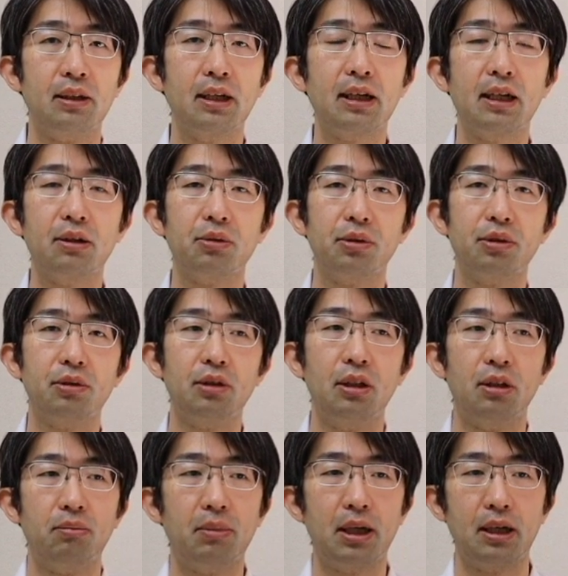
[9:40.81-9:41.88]
だからこそ、
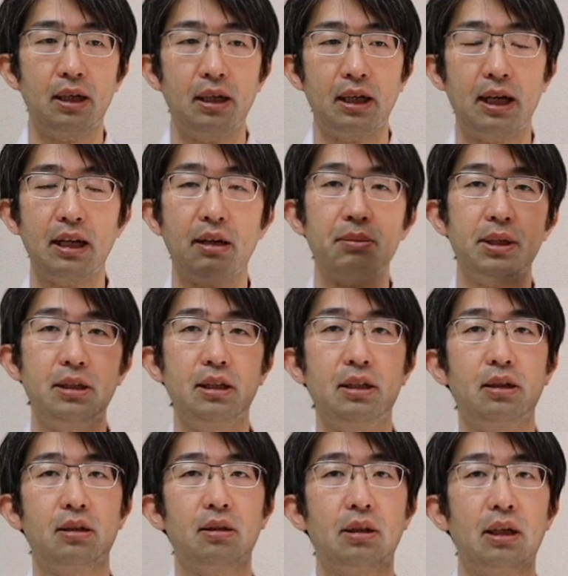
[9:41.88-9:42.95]
まあ、早め
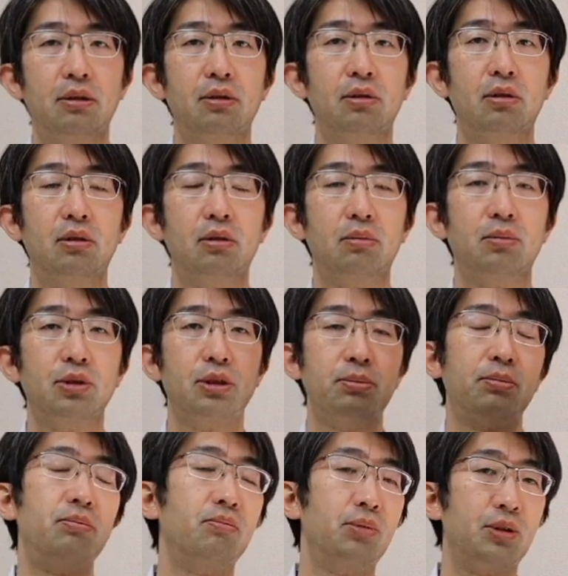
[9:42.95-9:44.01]
に、あのー、も
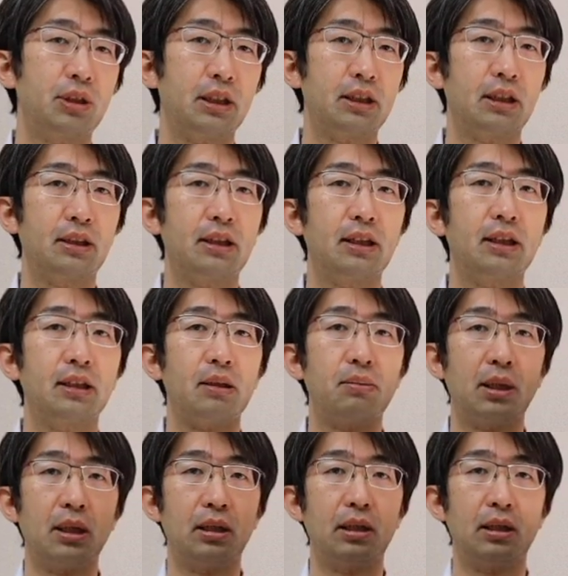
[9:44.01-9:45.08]
しぶつけちゃったなって、
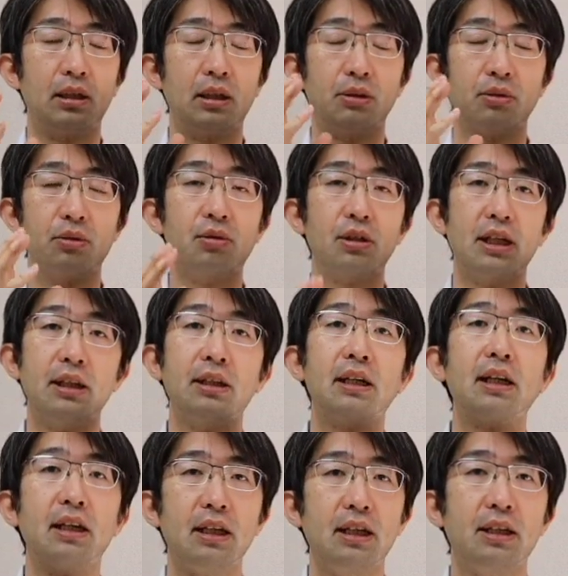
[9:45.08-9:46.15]
まあ、あの今回
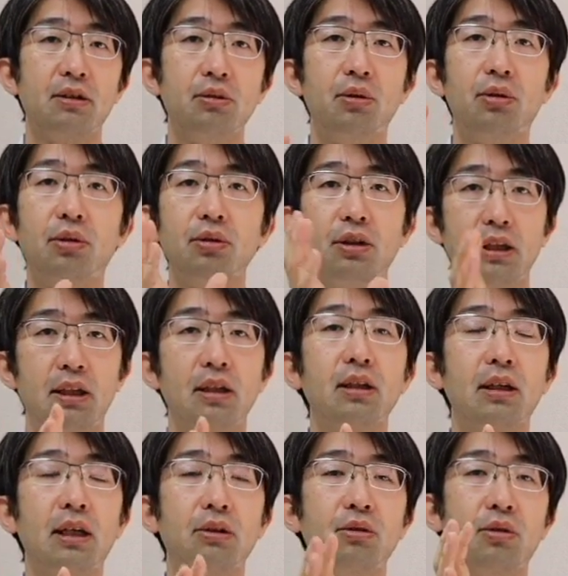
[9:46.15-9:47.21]
に限らずご本人、
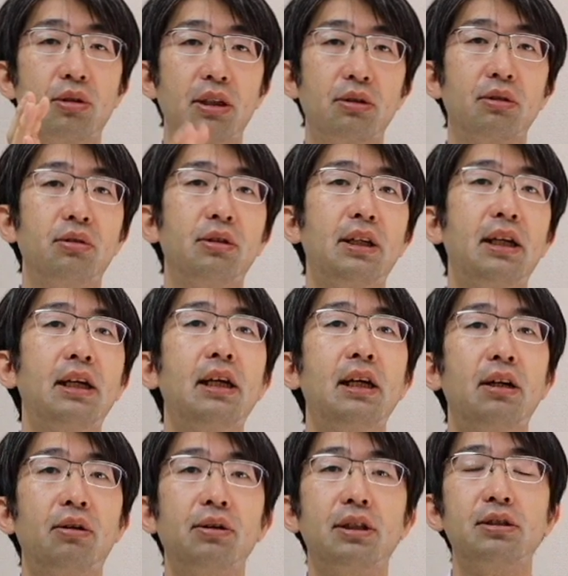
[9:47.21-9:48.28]
あのご家族で
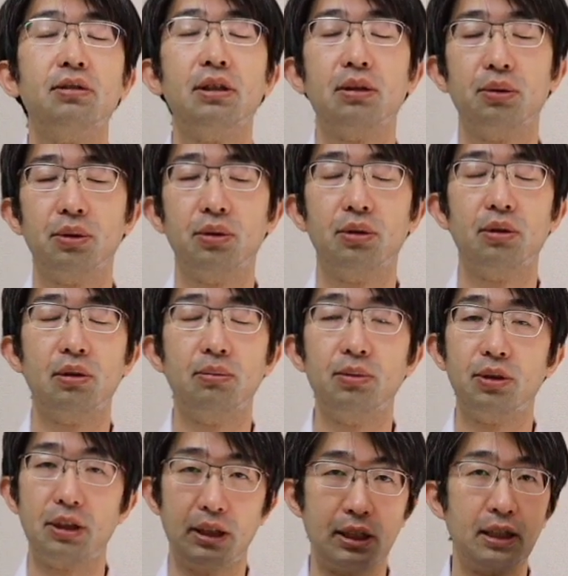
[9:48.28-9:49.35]
同じようなことを
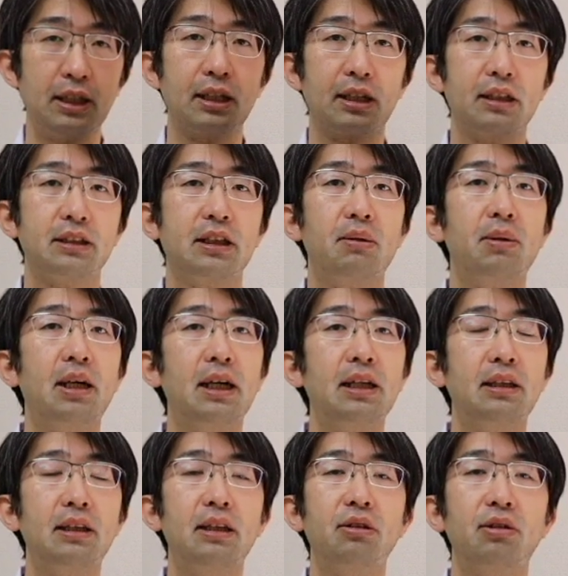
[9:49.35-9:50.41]
ぶつけたりなんかした場
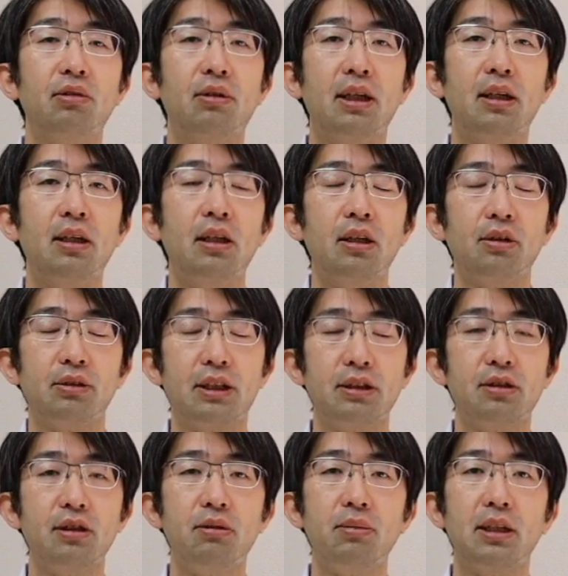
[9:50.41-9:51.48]
合っていうのは、ふ
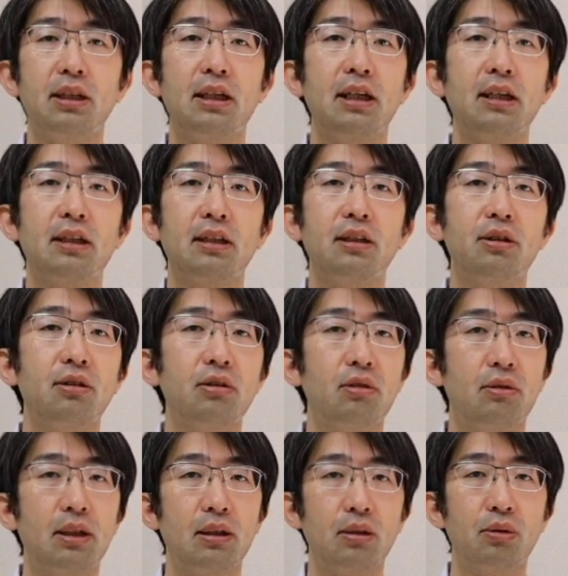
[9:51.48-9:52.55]
たつに見えないかっていう
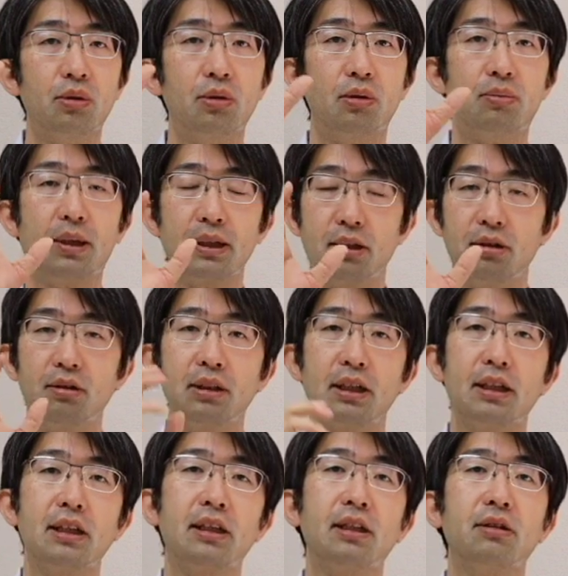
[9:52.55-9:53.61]
のは、こうまっすぐ
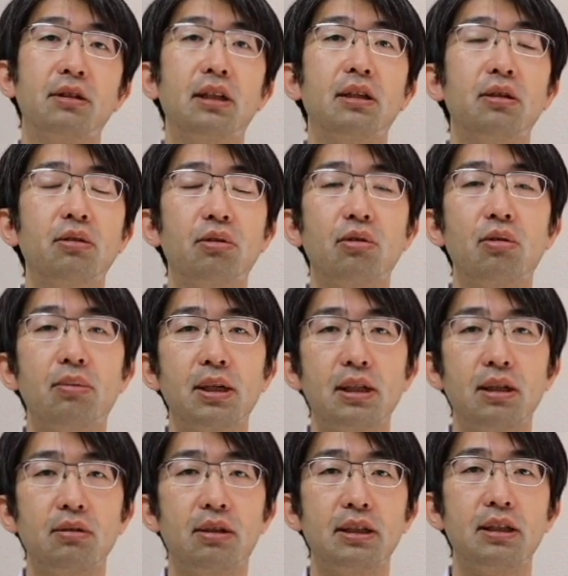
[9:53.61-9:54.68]
だけじゃなくてちょっと細
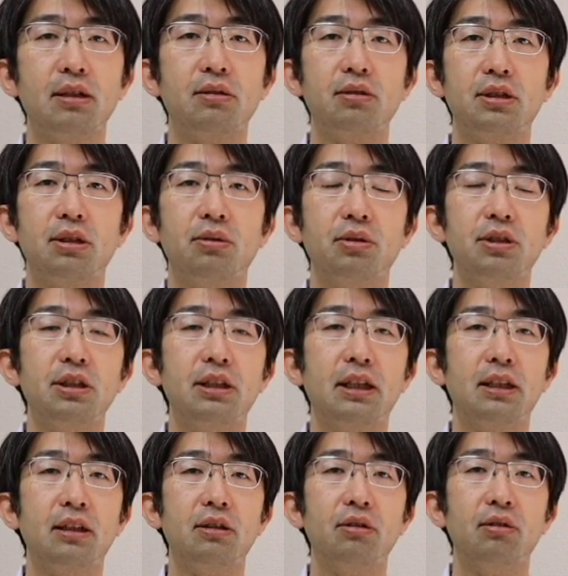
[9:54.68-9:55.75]
かくはチェックしてほしい
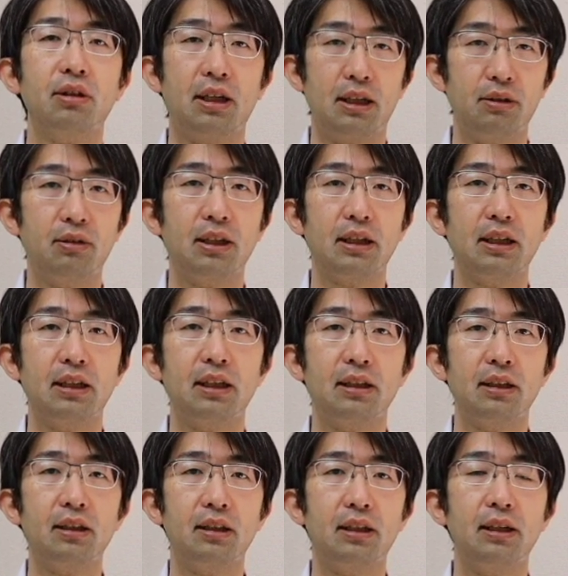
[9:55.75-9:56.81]
なっていうのがあるわけな
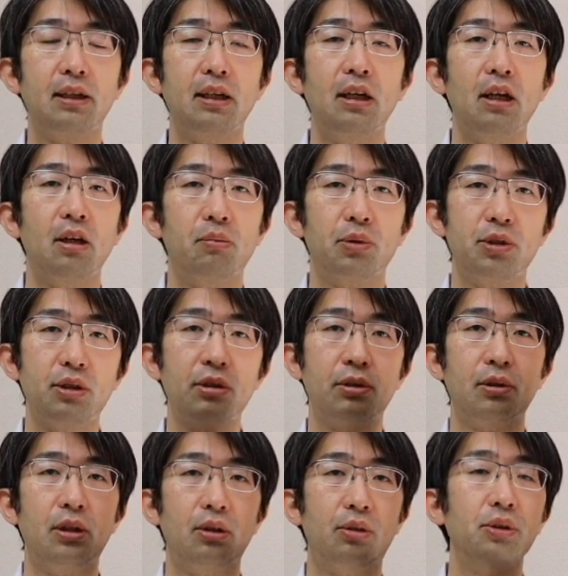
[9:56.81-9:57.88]
んですね。もちろ
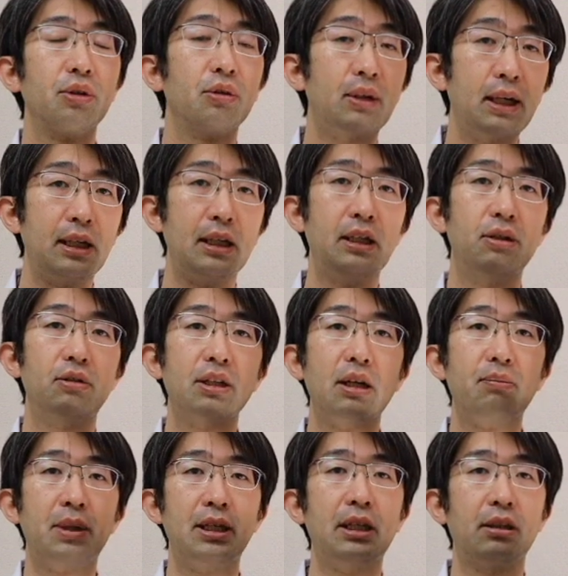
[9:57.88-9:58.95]
ん本当は医療
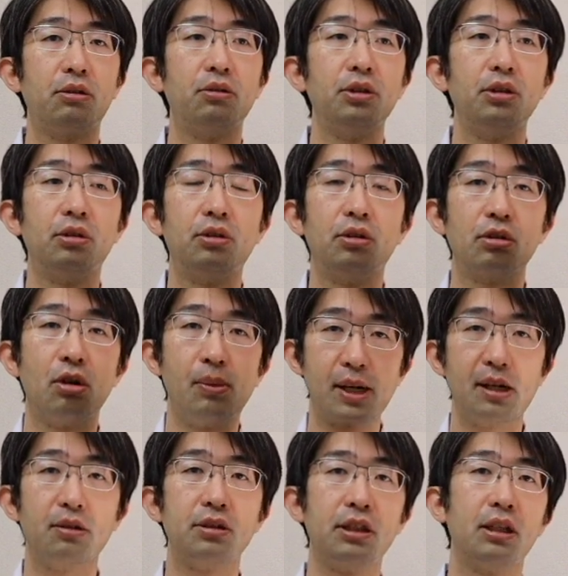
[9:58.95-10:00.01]
現場でそういうのを細
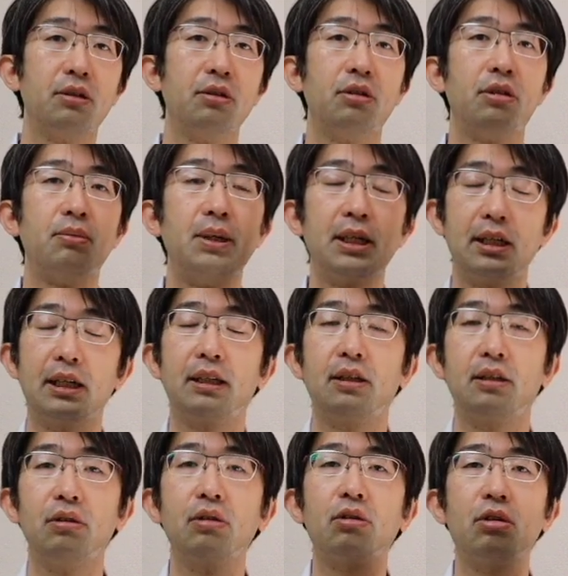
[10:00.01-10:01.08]
かくチェックするべきだっ
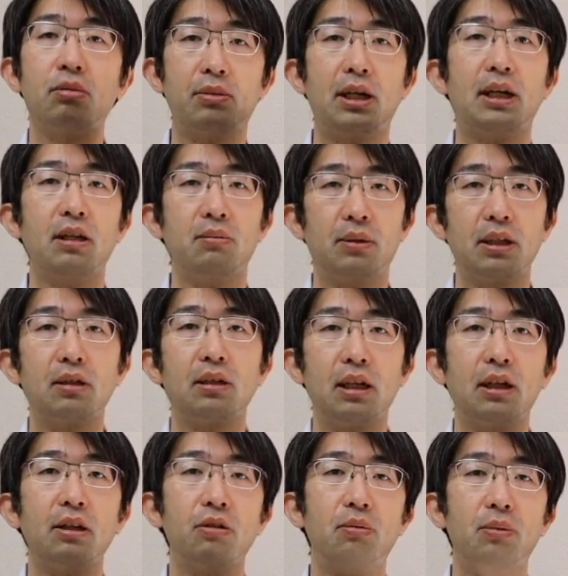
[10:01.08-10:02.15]
ていうところもあります
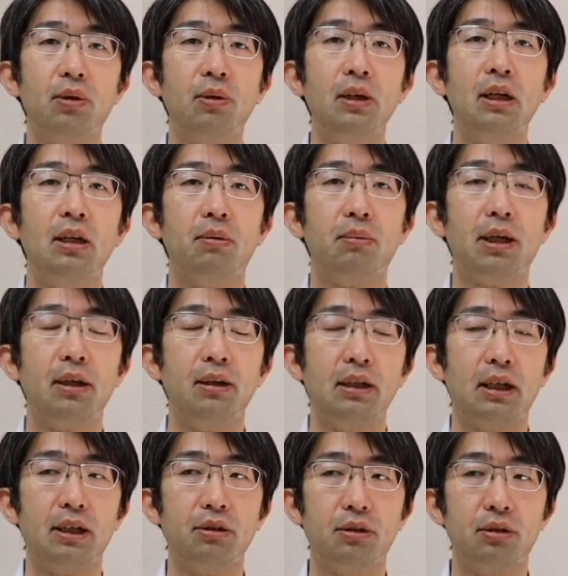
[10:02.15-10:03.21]
けれども、まあ、あ